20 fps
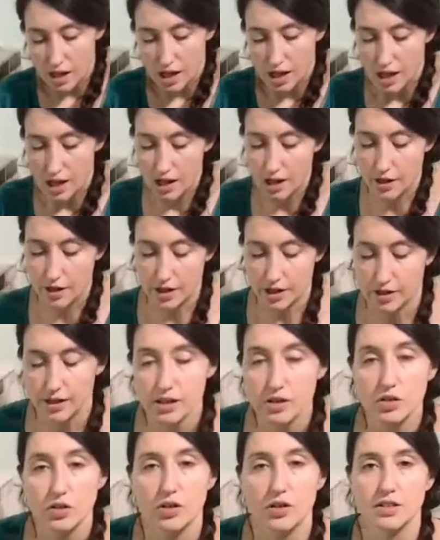Allora,
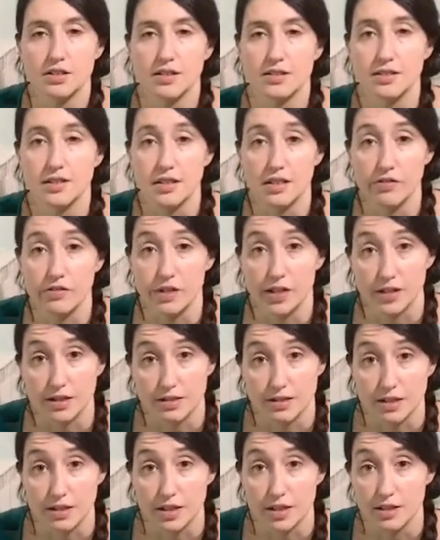intanto cosa significa
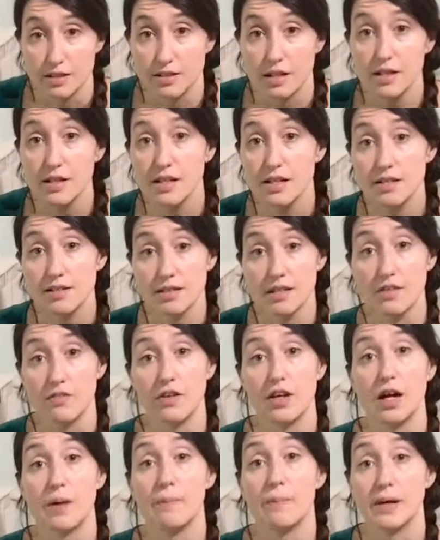Senet? Senet
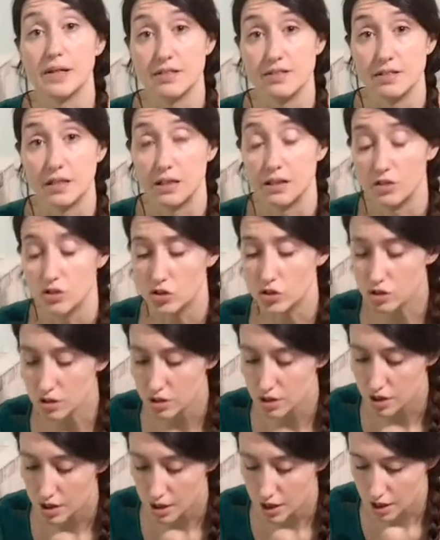significa passaggio,
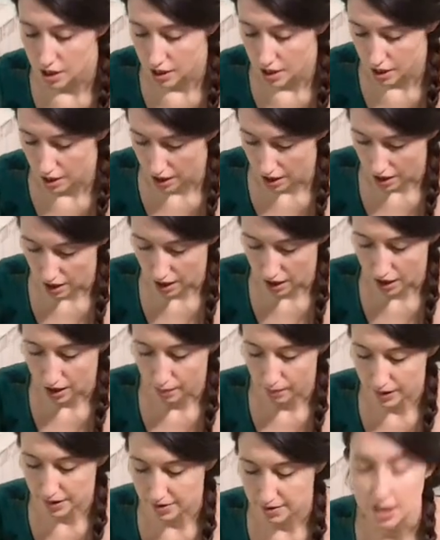eh,
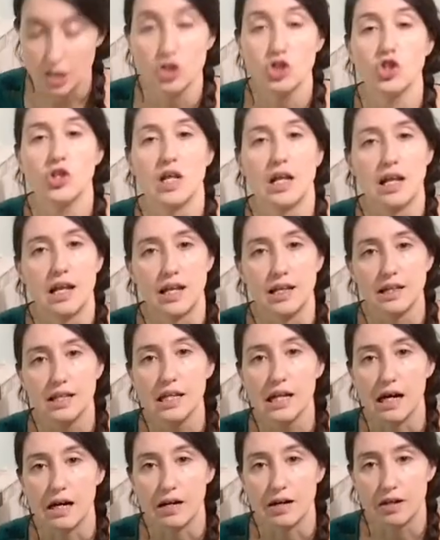passaggio
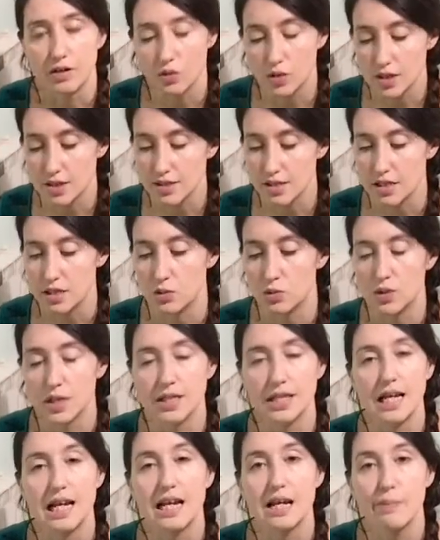all'aldilà. Questa era una
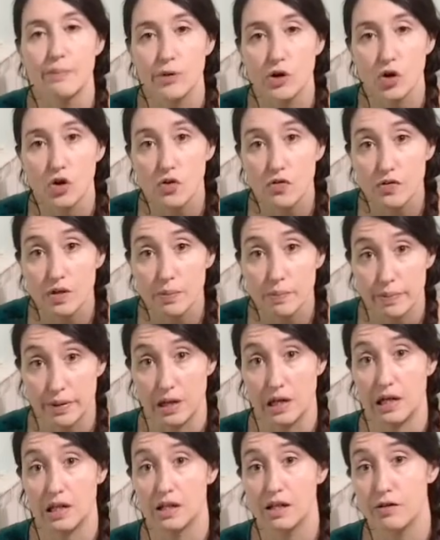delle prove per
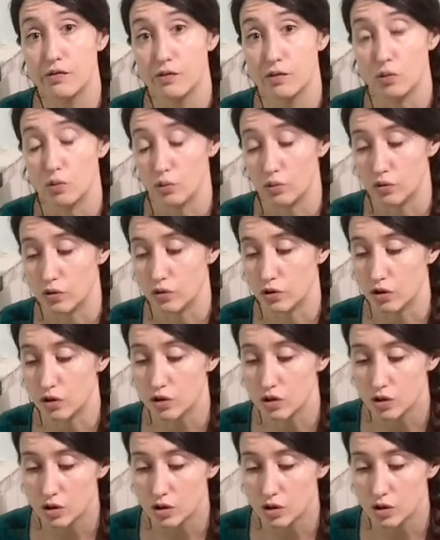il defunto